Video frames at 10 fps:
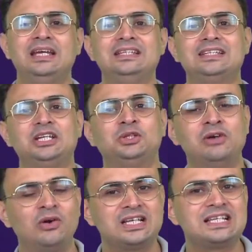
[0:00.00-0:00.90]
इन सारी
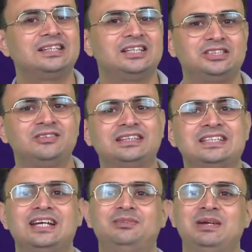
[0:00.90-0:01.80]
दुआओं के साथ आशीर्वाद
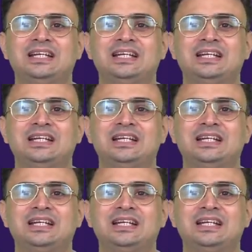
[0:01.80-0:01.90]
के साथ में